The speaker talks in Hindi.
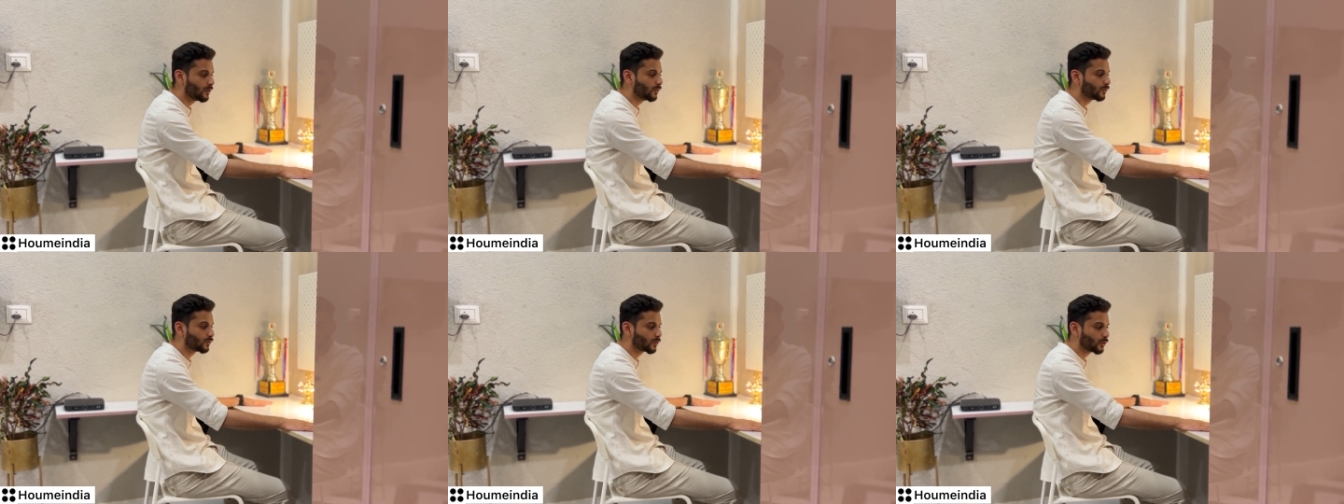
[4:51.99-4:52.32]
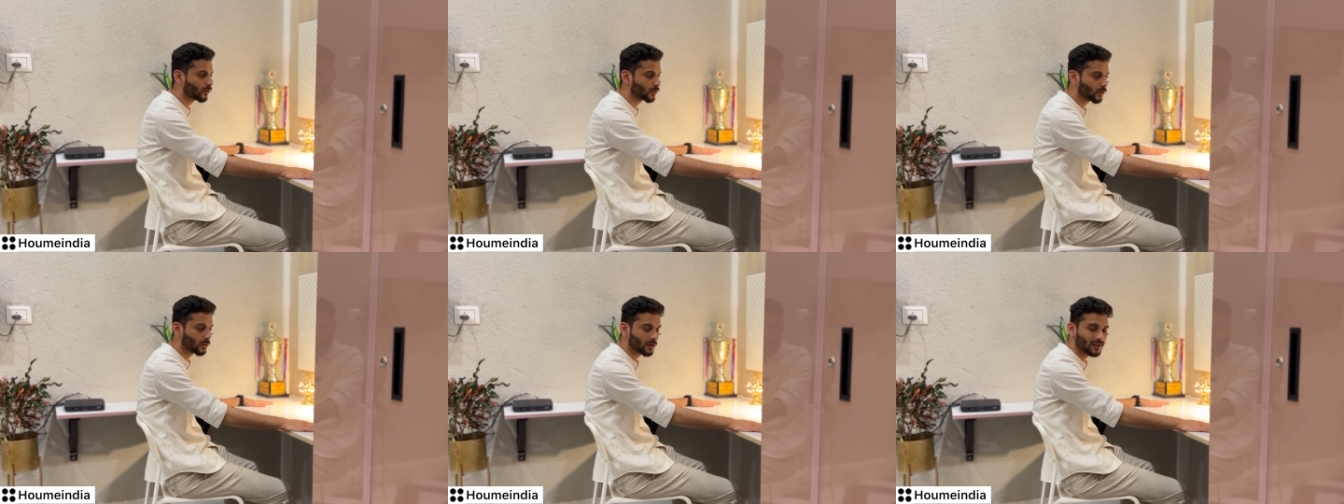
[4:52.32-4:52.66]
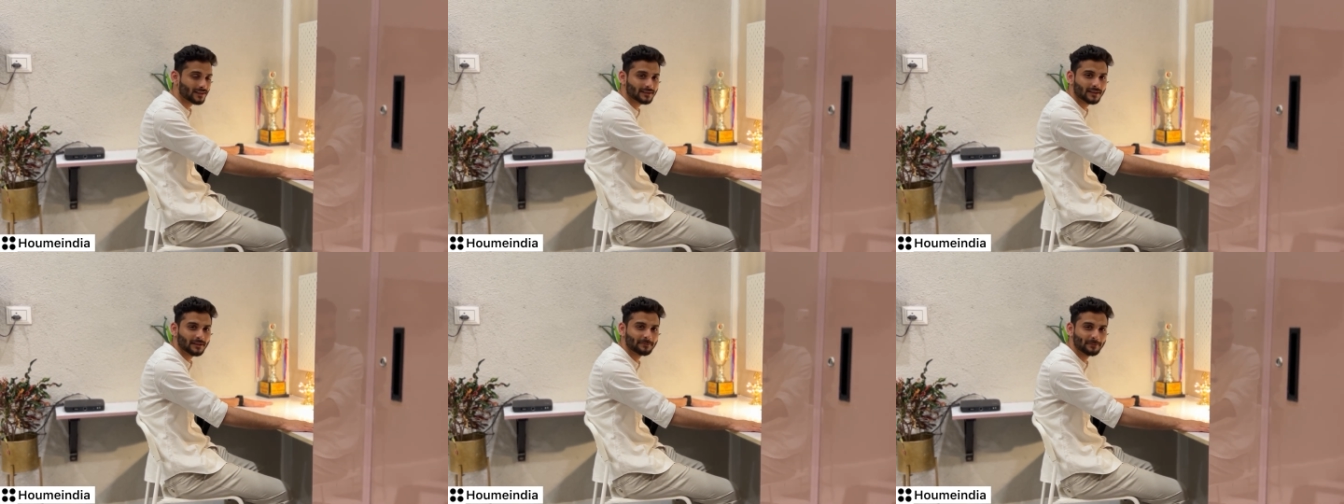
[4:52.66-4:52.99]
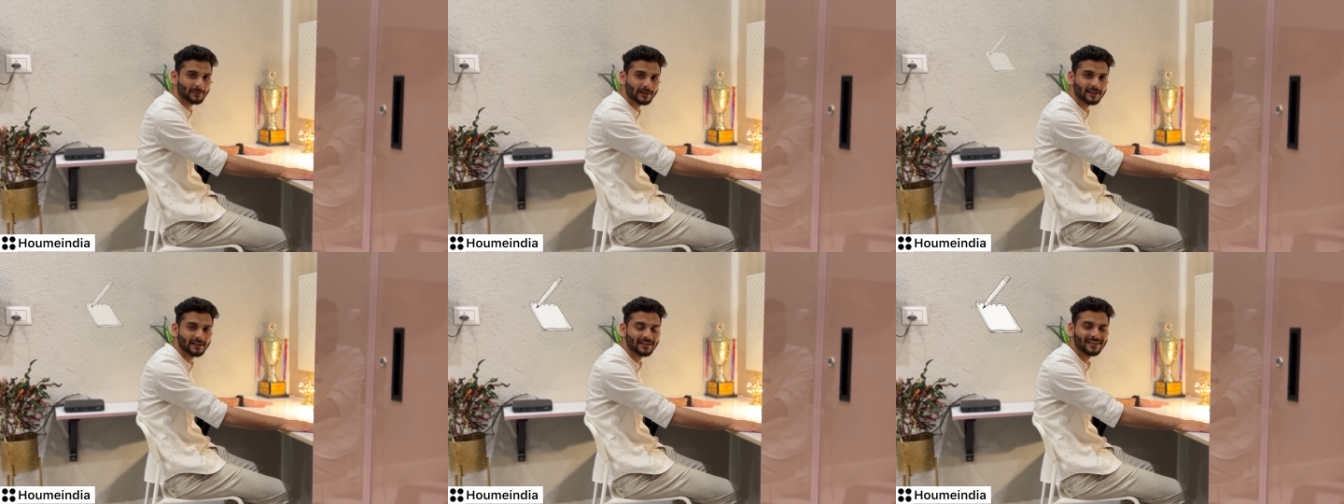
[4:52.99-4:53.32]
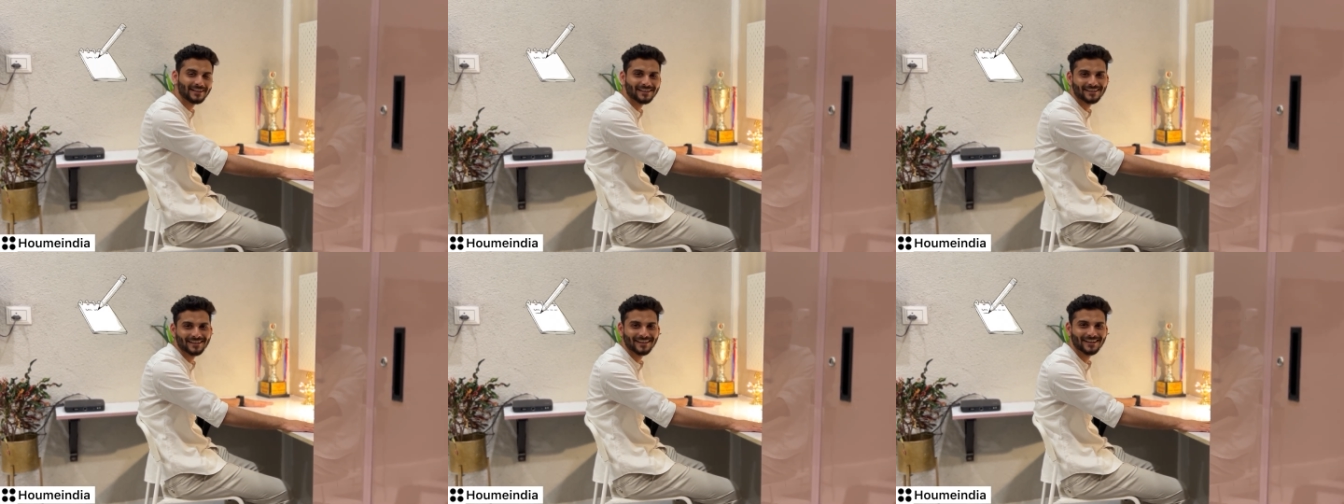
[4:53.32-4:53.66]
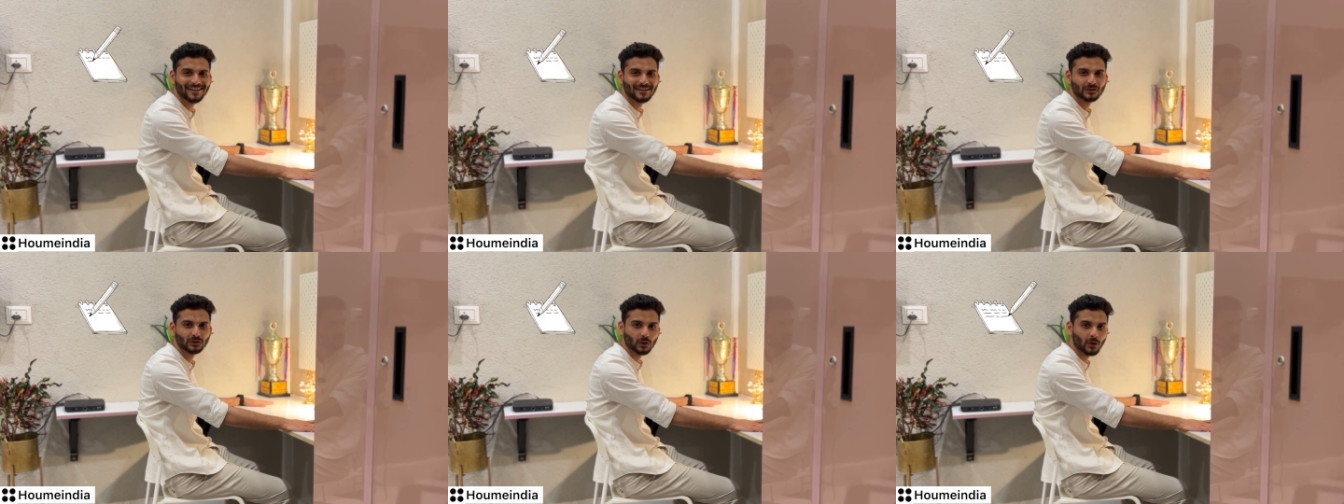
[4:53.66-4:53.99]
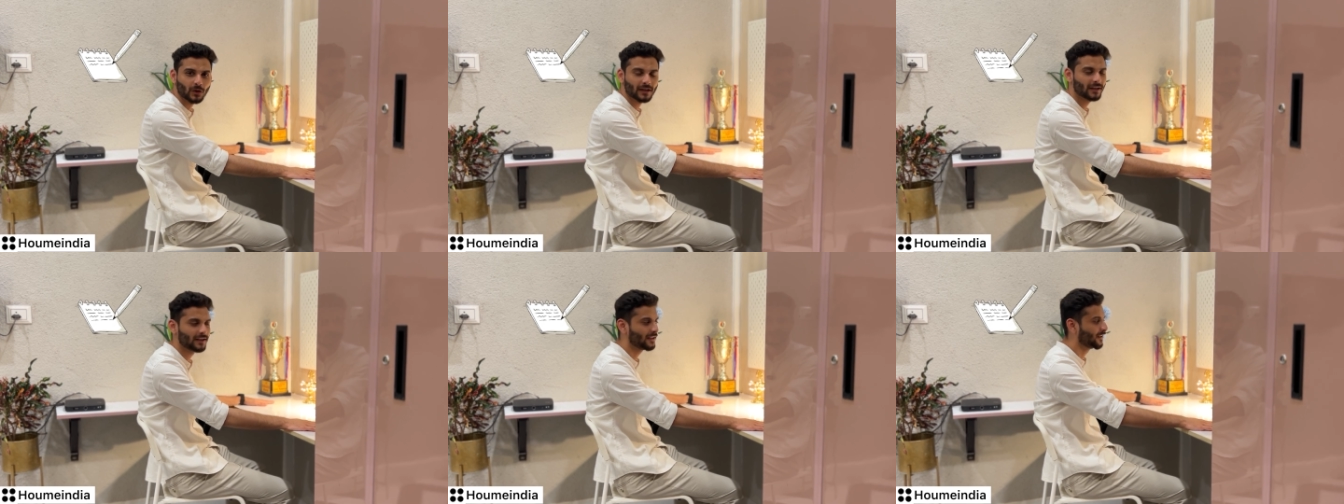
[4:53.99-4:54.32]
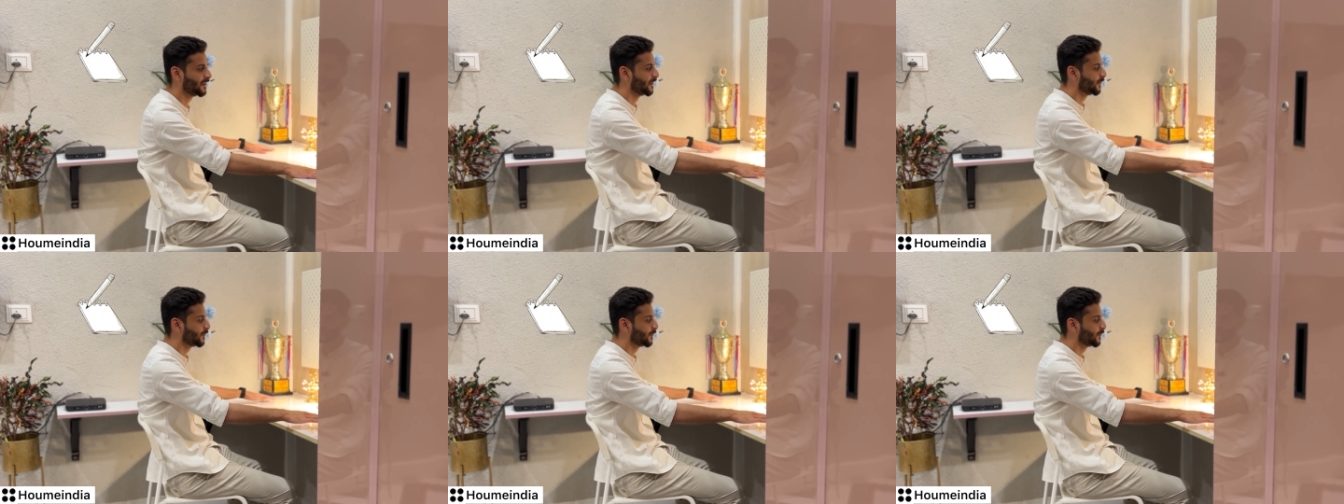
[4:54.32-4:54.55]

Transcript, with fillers: उनको थोड़ा सा पढ़ने लिखने का शौक है